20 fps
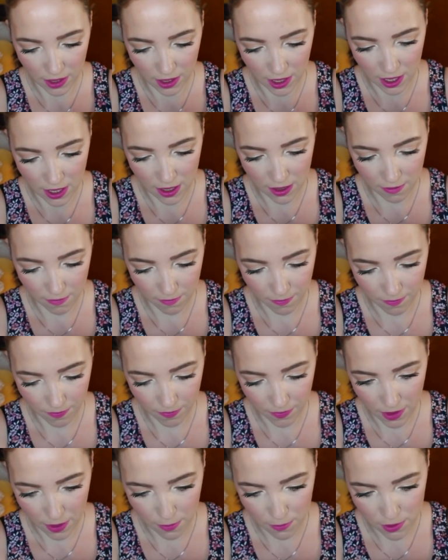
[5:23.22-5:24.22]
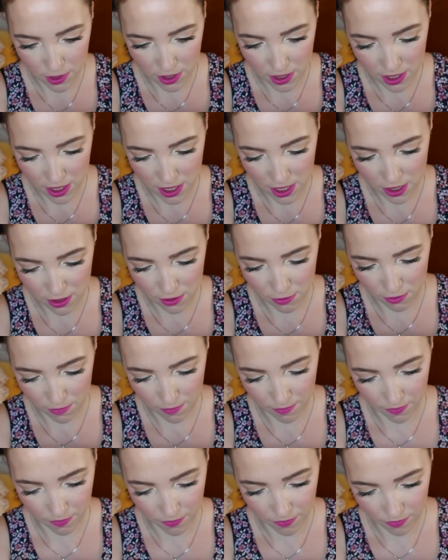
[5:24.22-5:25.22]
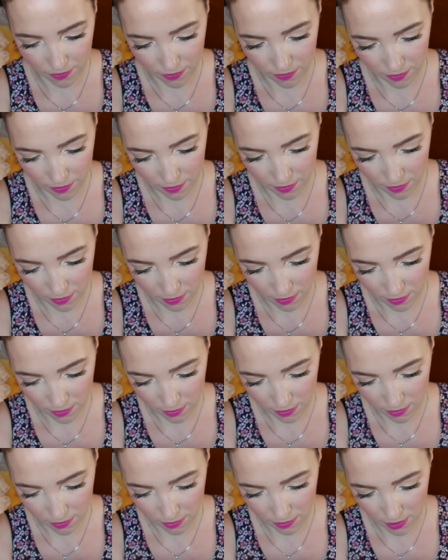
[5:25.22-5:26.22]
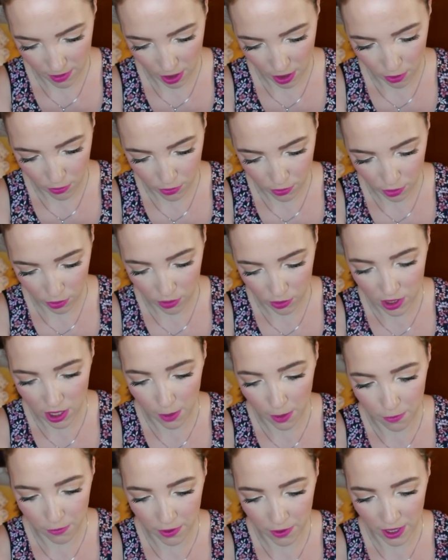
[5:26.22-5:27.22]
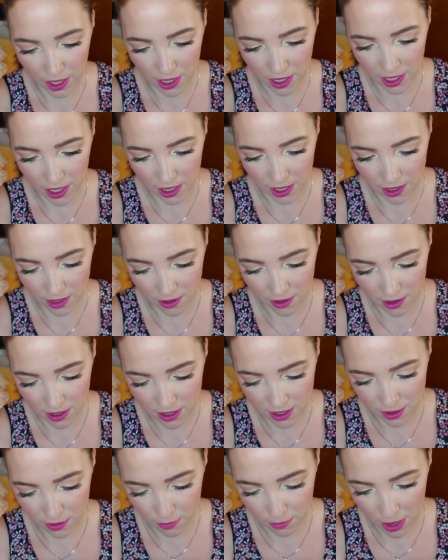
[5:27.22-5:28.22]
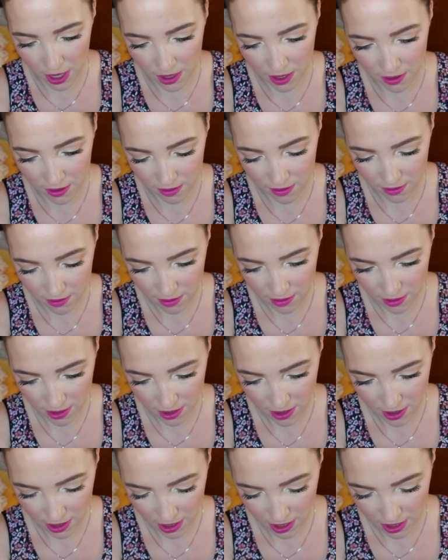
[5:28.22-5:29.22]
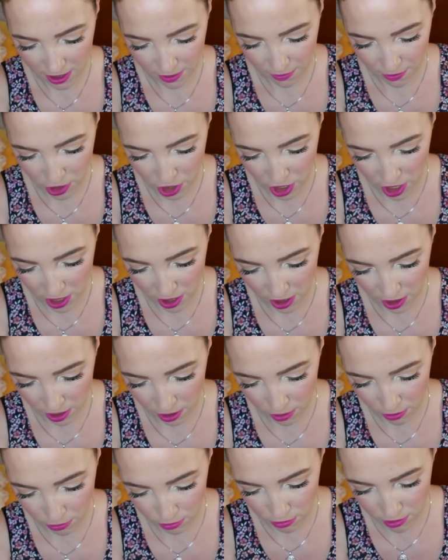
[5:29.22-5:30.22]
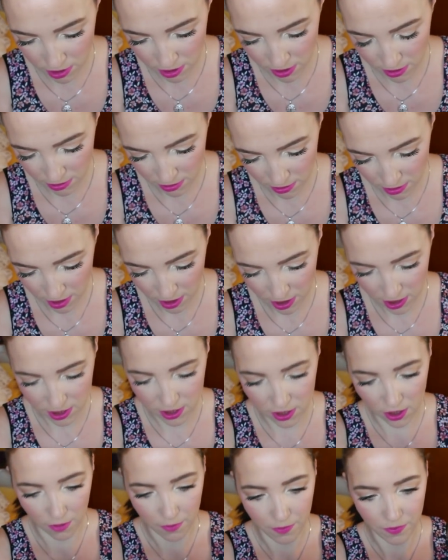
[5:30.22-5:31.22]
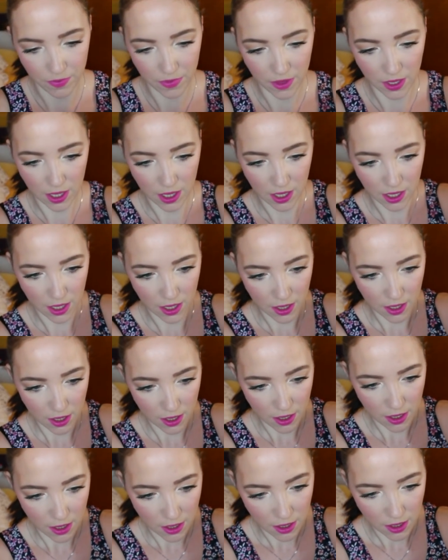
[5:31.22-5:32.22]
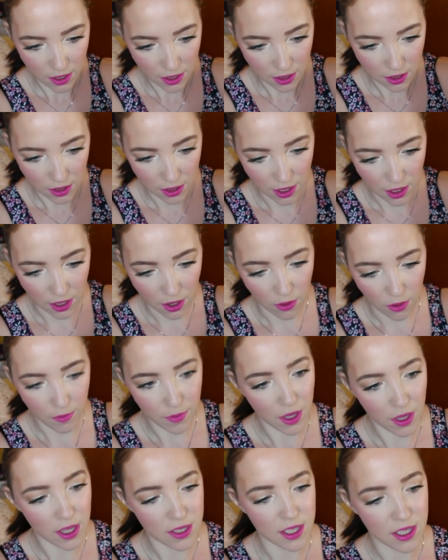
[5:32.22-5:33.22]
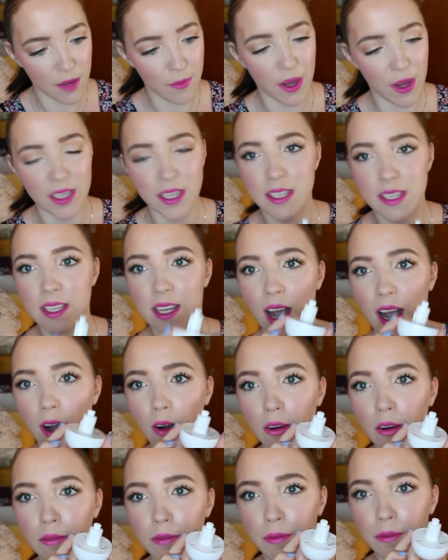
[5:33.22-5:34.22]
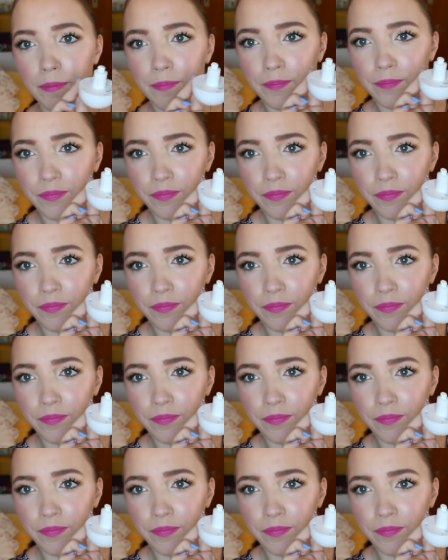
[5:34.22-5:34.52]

Denn ihr müsst es hier so aufdrücken. Und ich habe Fingernägel, ne? Also ein Mann wird da wahrscheinlich gedust. So. Genau. Also ihr macht das hier auf.